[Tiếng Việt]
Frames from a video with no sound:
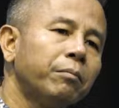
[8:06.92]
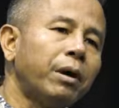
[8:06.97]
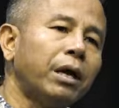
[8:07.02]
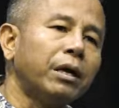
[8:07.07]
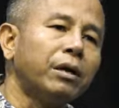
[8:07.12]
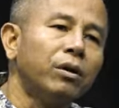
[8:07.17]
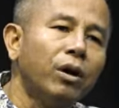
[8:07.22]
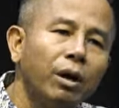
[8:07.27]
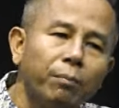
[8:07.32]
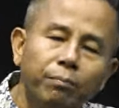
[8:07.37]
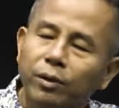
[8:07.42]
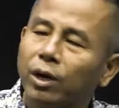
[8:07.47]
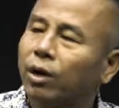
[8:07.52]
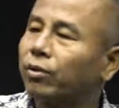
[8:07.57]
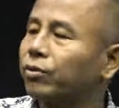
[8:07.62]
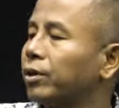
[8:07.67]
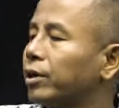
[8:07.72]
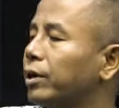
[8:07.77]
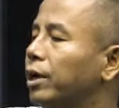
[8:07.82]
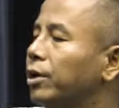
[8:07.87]
bàn nôm
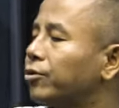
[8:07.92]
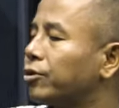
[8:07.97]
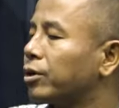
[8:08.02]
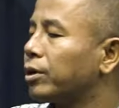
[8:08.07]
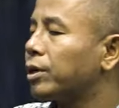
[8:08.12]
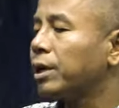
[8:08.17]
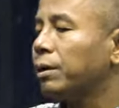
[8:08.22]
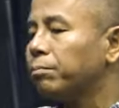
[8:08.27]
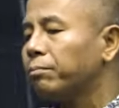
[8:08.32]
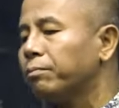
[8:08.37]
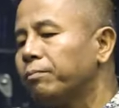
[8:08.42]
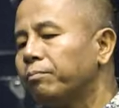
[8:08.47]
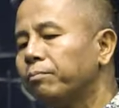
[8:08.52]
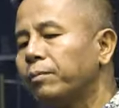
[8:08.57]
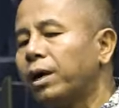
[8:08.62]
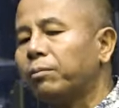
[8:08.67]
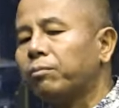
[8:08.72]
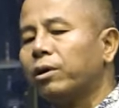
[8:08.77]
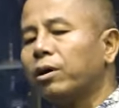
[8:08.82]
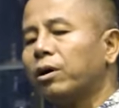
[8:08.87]
dọc sẽ gây sừng khâm
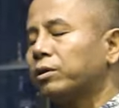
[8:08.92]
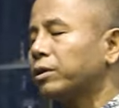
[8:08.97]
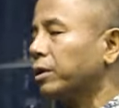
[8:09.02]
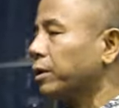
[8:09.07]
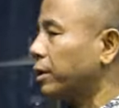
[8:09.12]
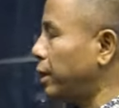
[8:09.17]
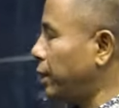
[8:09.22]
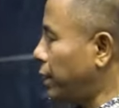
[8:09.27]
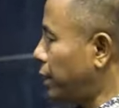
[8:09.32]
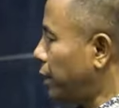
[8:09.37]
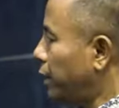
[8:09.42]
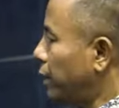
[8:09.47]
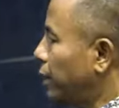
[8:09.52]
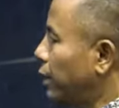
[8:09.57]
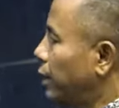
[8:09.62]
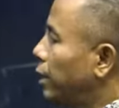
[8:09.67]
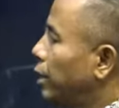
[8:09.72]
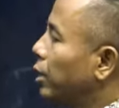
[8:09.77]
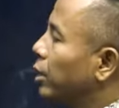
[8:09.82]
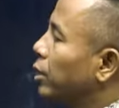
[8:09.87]
bàn một đòn thực đấy này
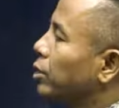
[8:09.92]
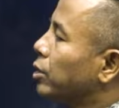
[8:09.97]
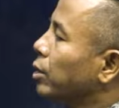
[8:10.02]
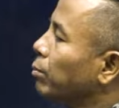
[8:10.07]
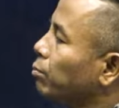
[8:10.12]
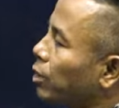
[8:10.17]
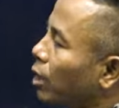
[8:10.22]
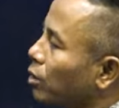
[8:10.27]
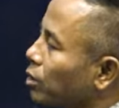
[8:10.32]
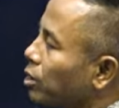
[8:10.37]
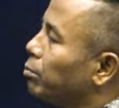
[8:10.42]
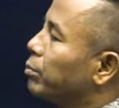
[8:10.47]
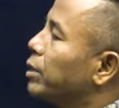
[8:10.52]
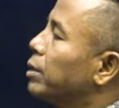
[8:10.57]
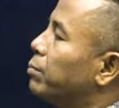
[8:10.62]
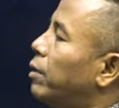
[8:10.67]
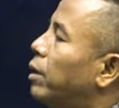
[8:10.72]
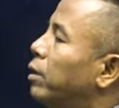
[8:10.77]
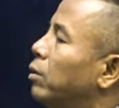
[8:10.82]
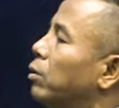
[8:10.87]
chúng trong trường
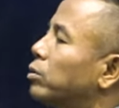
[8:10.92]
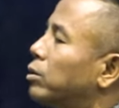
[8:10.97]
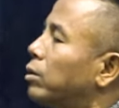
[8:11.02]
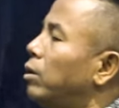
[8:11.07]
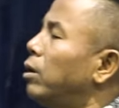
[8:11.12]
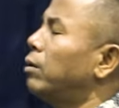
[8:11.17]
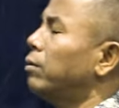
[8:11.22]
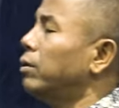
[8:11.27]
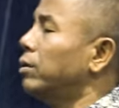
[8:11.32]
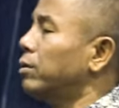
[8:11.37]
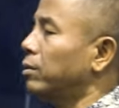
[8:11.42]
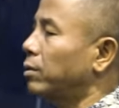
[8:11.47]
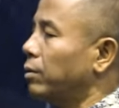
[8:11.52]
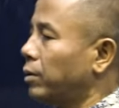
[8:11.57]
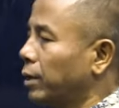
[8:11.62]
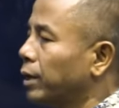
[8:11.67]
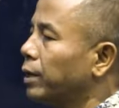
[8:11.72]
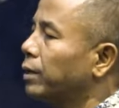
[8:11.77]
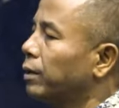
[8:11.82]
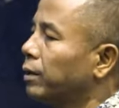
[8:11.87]
riệp ở lúc tận ở
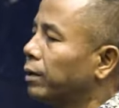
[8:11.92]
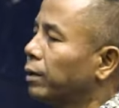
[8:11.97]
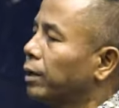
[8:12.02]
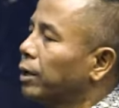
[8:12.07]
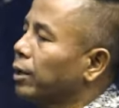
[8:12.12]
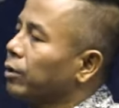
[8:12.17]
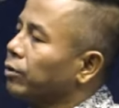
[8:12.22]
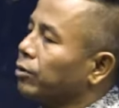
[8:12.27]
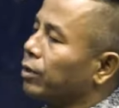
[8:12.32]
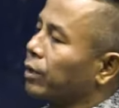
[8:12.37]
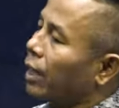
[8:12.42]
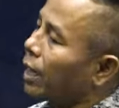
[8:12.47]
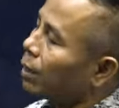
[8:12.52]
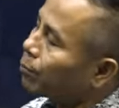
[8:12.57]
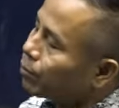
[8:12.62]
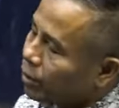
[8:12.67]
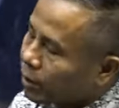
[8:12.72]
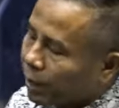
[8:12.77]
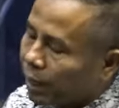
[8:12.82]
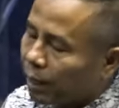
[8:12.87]
khi này sừng khép sừng